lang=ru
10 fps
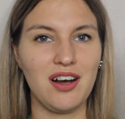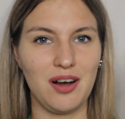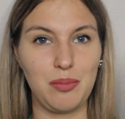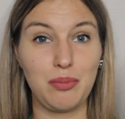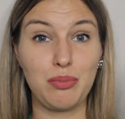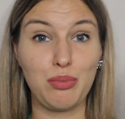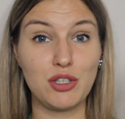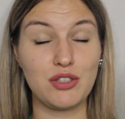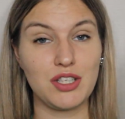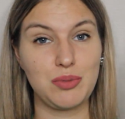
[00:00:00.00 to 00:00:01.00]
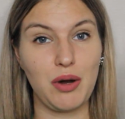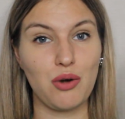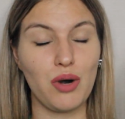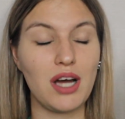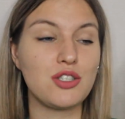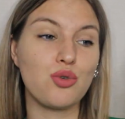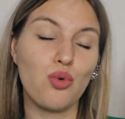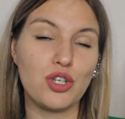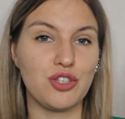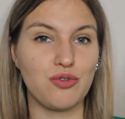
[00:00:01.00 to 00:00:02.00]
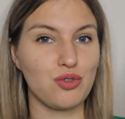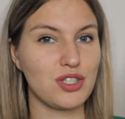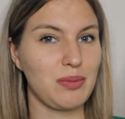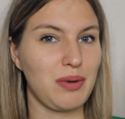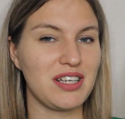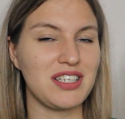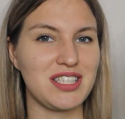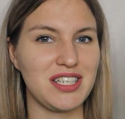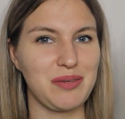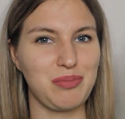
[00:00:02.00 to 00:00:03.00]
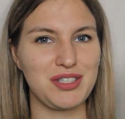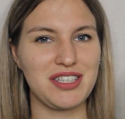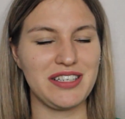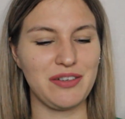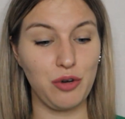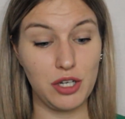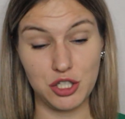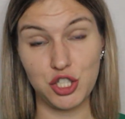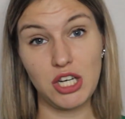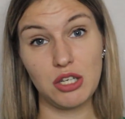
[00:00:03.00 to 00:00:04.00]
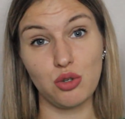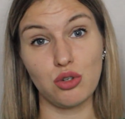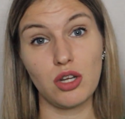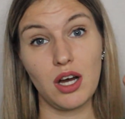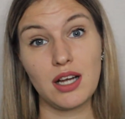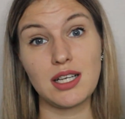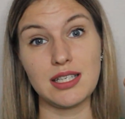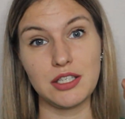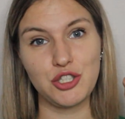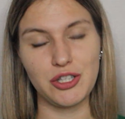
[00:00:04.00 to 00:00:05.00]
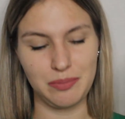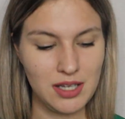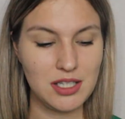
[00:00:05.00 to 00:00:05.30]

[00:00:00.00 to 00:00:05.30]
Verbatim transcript: Э, Пользовалась пару раз, очень вкусно пахнет тело после него и очищает он отлично.